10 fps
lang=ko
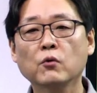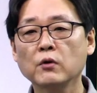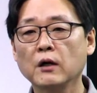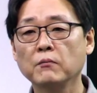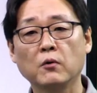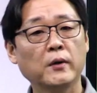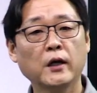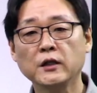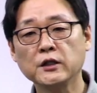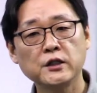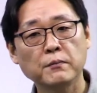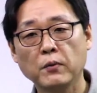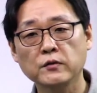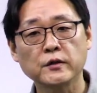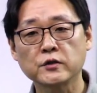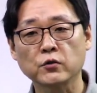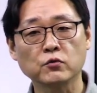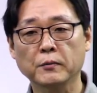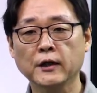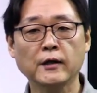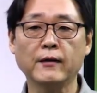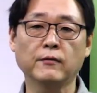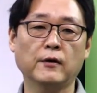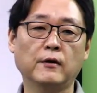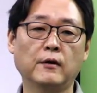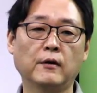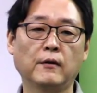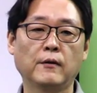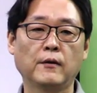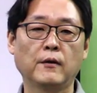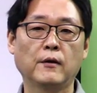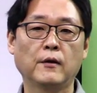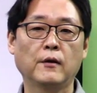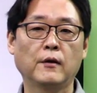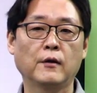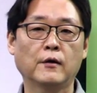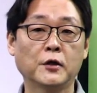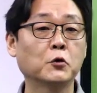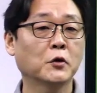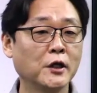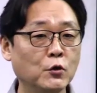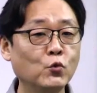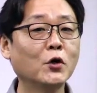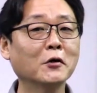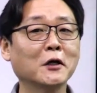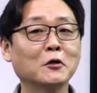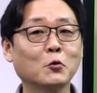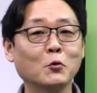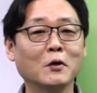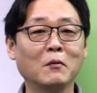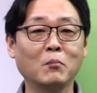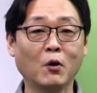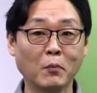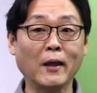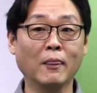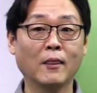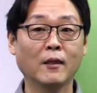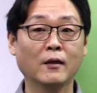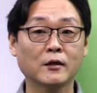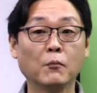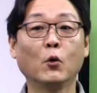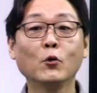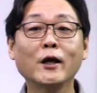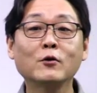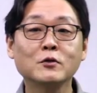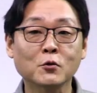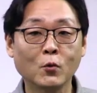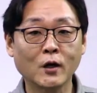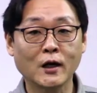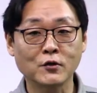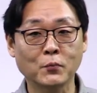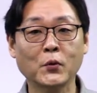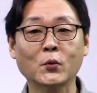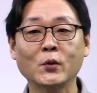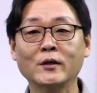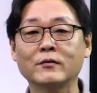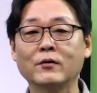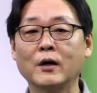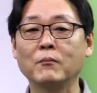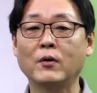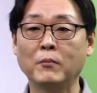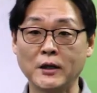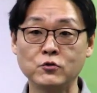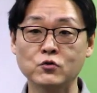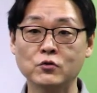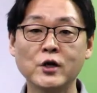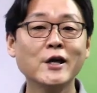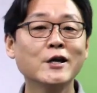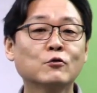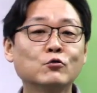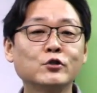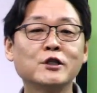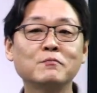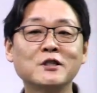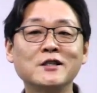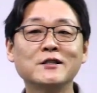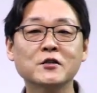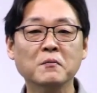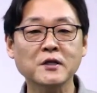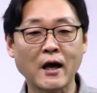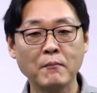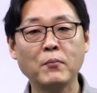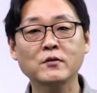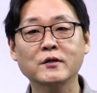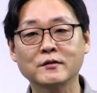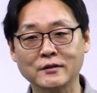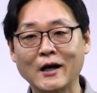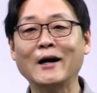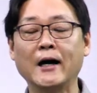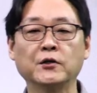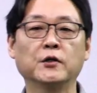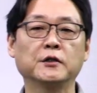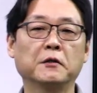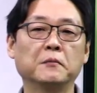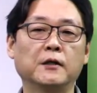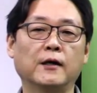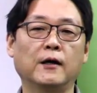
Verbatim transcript: 통과한 법안 은한 20% 정도밖에 안 돼요. 그리고 이 위원회를 통과한 법안, 그러니까 본회의로 이제 올라가서 표결에 들어간 법안 중 97.4%가 가결이 됩니다.